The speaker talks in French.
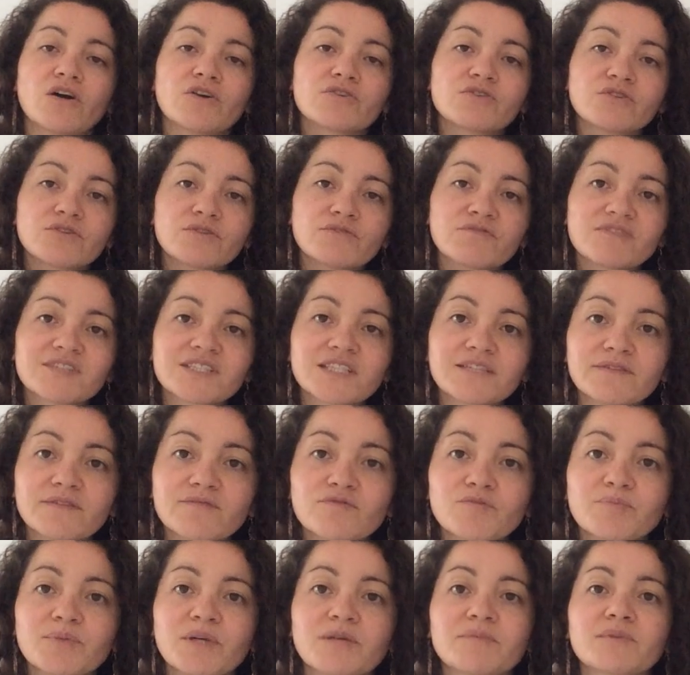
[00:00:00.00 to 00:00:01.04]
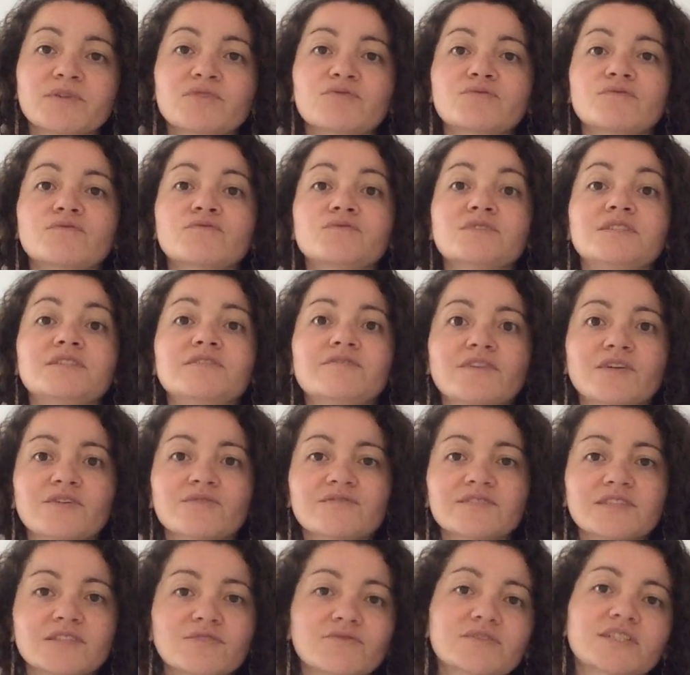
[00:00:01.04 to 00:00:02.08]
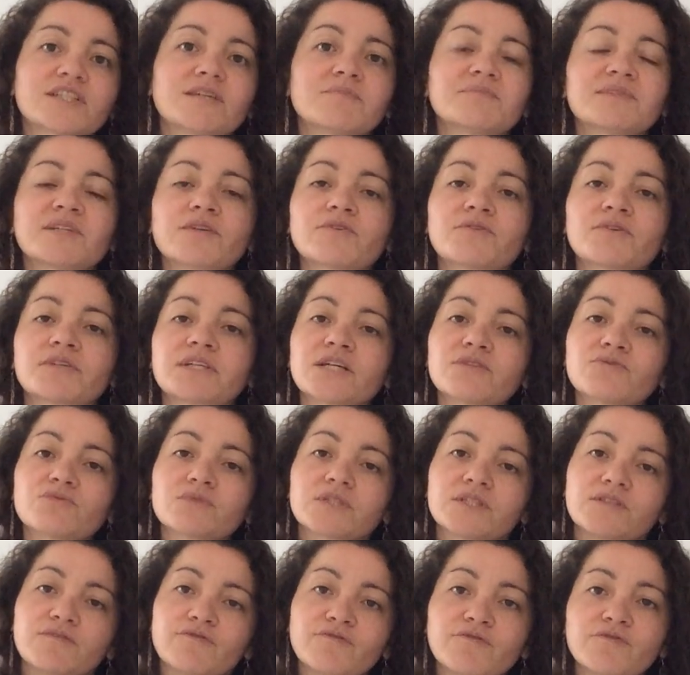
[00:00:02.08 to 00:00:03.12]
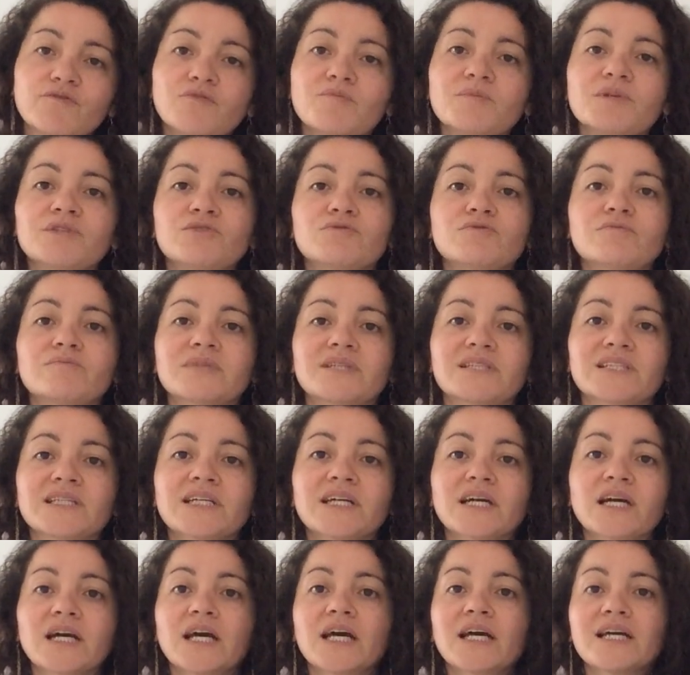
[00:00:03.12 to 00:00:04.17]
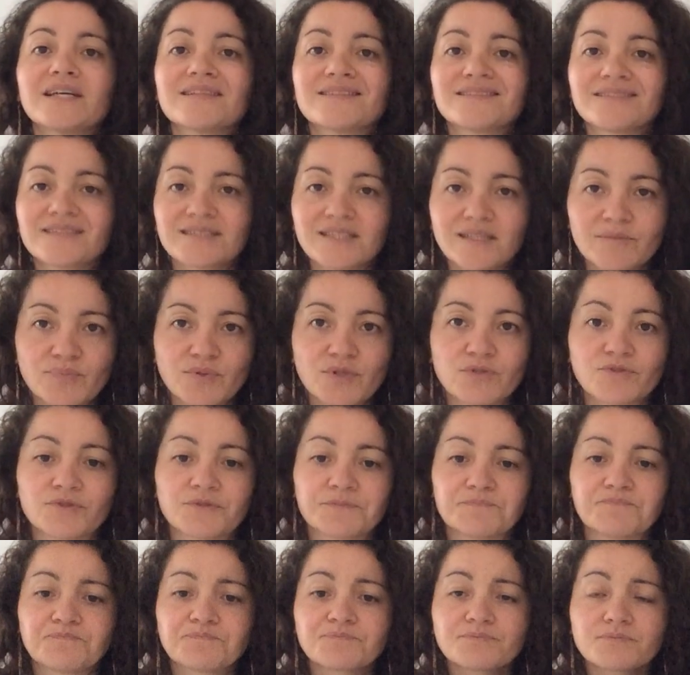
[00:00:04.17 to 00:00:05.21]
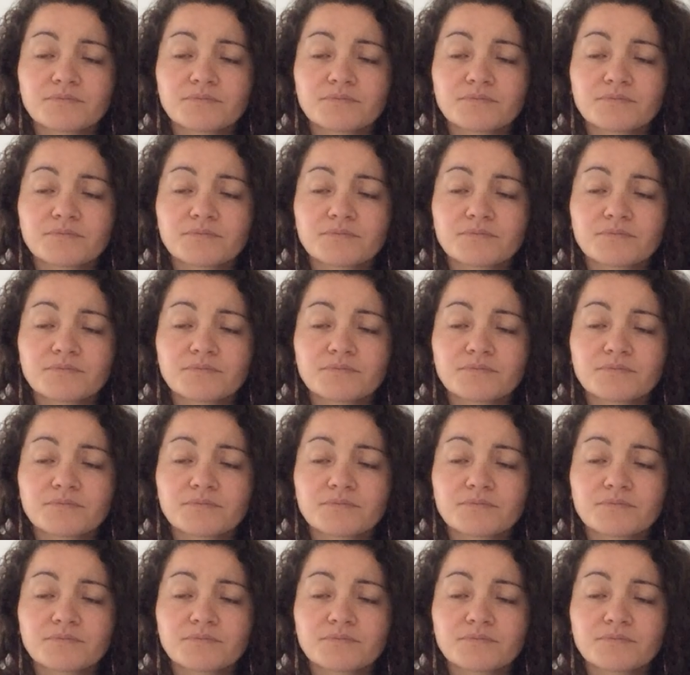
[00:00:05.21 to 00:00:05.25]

Encore une fois, ça va vous permettre de vous différencier, de capter le regard. Donc il faut mettre une bannière, c'est important.